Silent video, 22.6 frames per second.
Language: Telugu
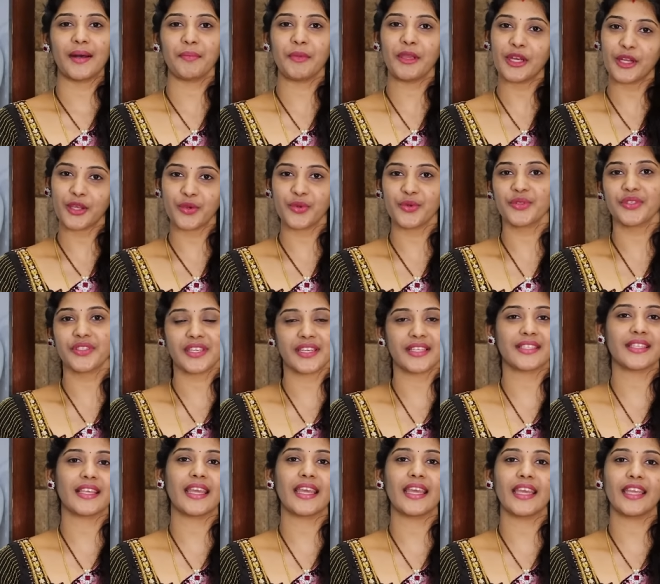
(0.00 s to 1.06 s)
మీరు యూస్
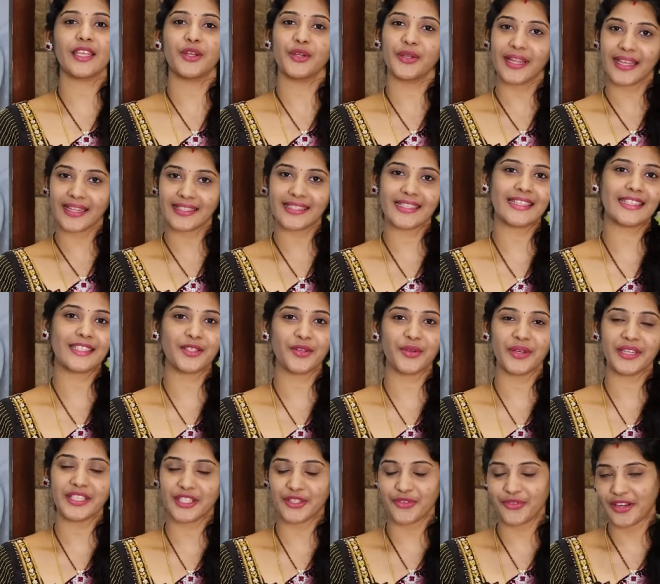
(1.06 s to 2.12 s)
చేసే యూటెన్సిల్స్
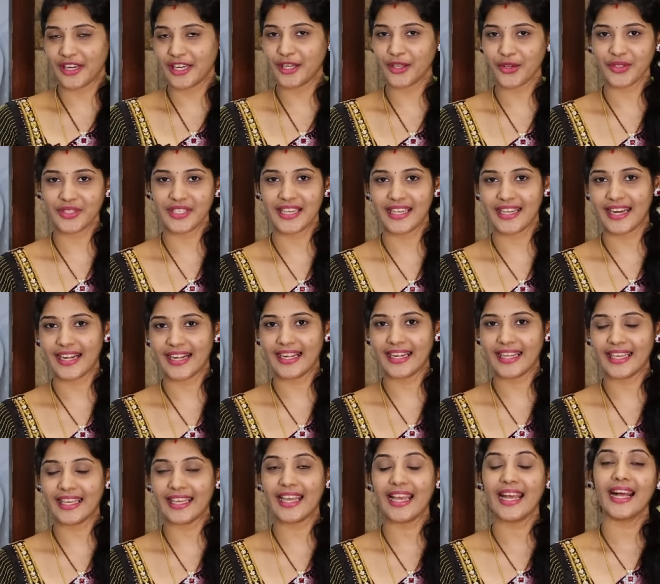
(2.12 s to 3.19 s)
గురించి వీడియో
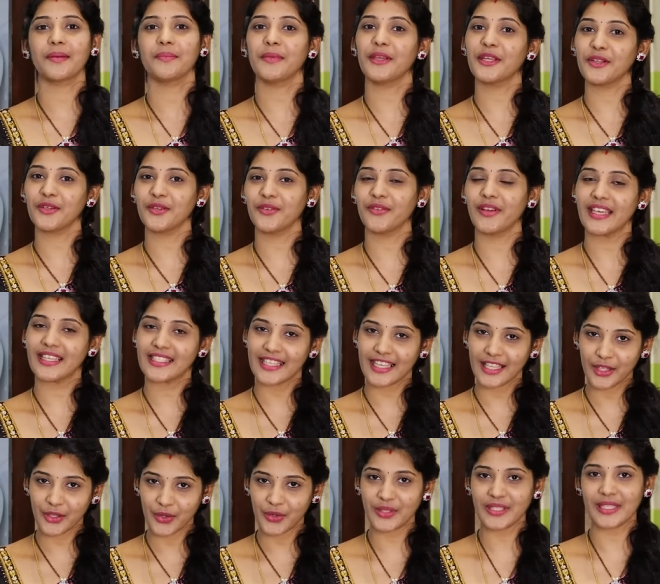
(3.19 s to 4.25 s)
చేయండి మీరు వేసే
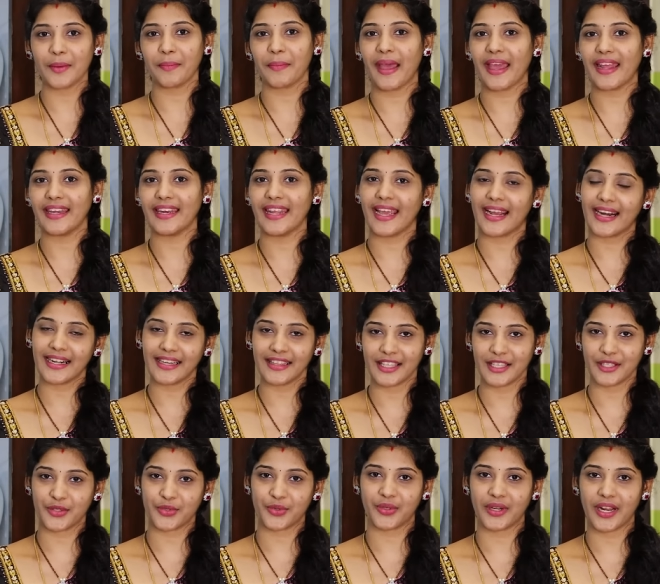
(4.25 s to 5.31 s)
దోశ ప్యాన్ని ఎక్కడ
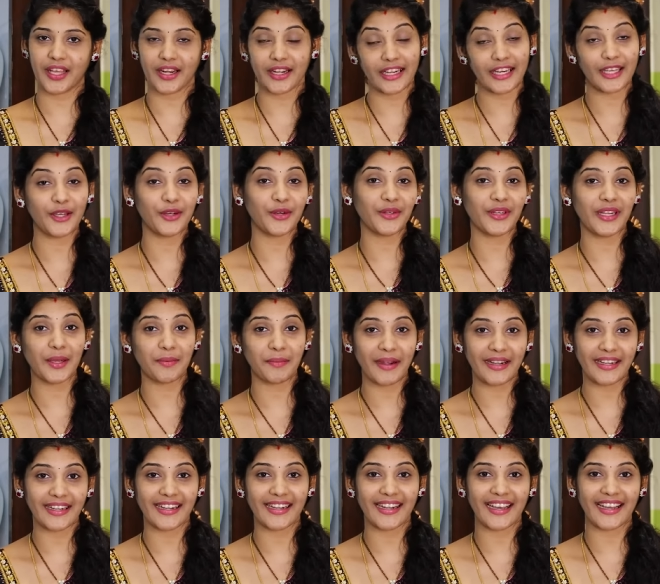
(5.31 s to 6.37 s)
తీసుకున్నారు లింక్ ఉంటే
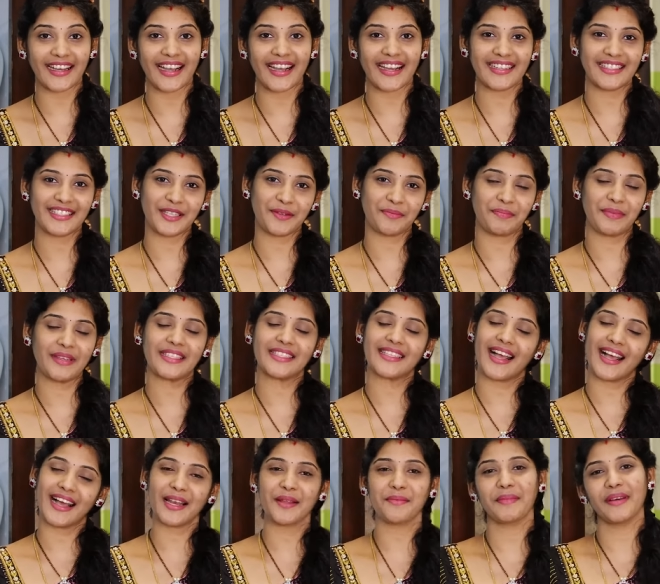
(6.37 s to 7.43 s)
పెట్టండి అక్క అని చెప్పి
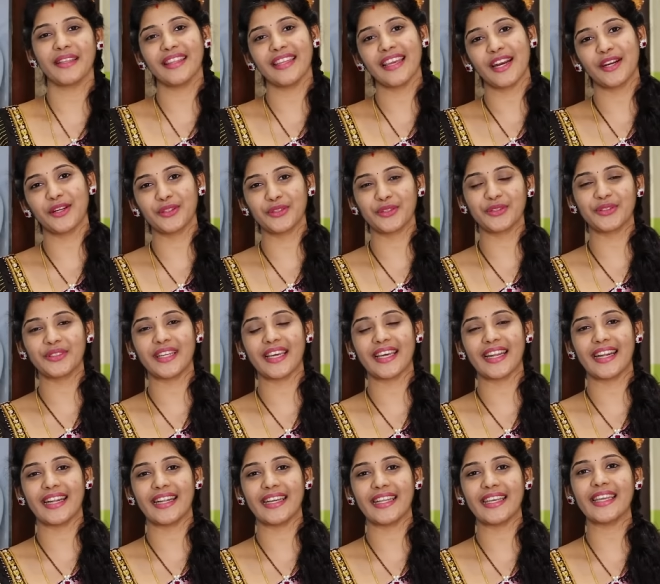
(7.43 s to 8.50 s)
చాలామంది
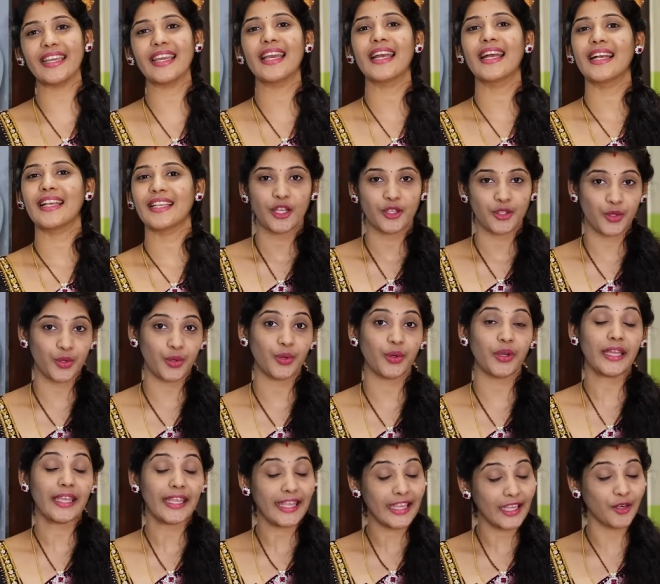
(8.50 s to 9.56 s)
అడుగుతుంటారండి సో
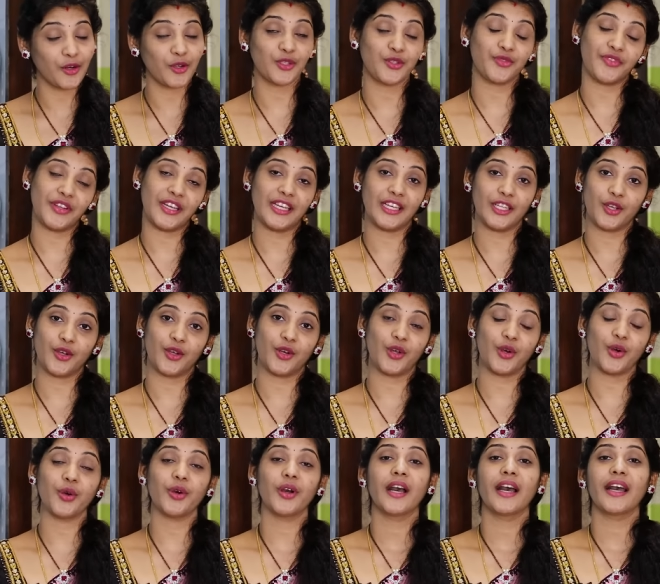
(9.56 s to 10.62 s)
ఈరోజు
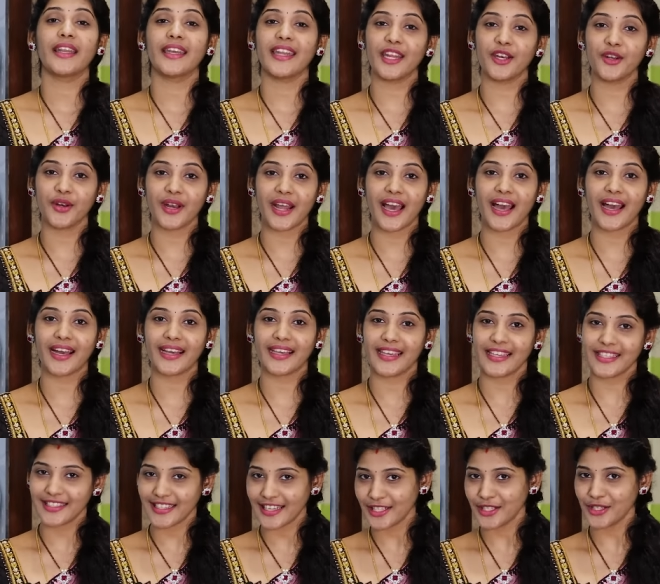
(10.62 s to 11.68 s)
వీడియోలో నేను నా
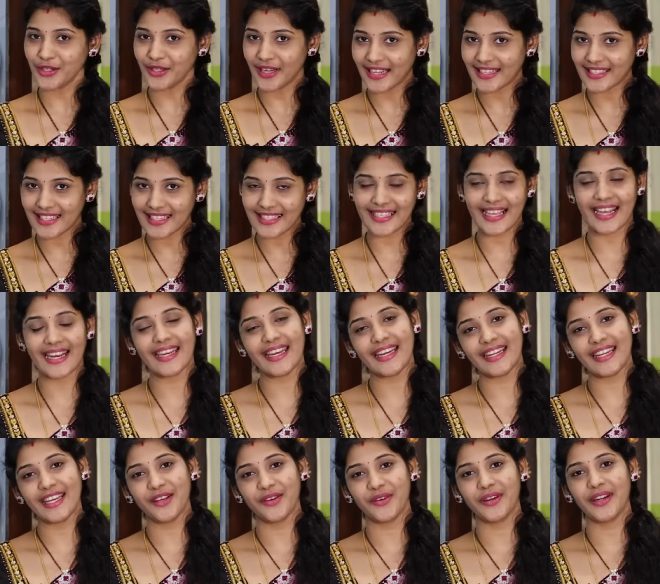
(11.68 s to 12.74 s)
కిచెన్ యూటెన్సిల్స్
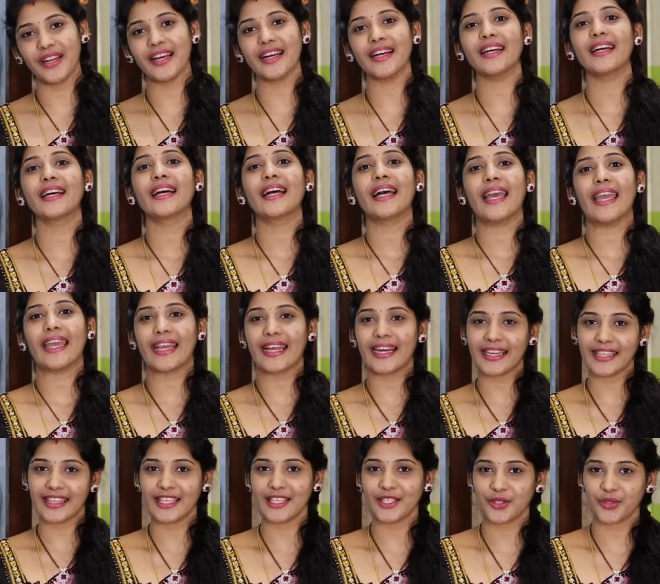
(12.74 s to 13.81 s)
అన్నిటినీ కూడా
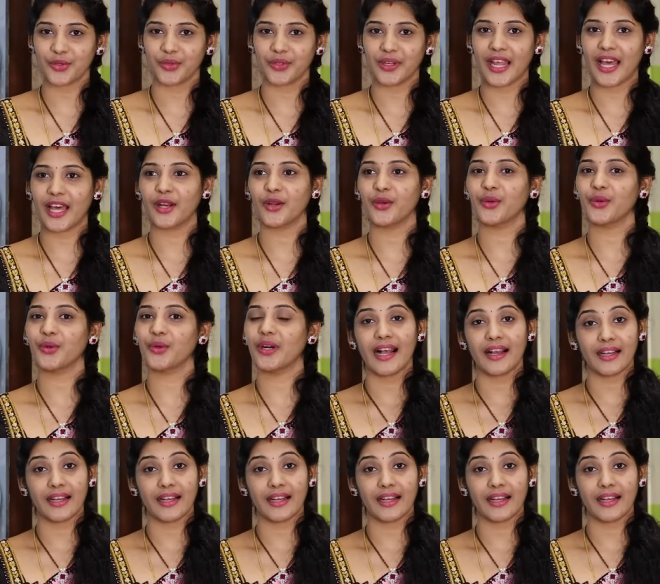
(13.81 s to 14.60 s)
ఎక్కడ తీసుకున్నాను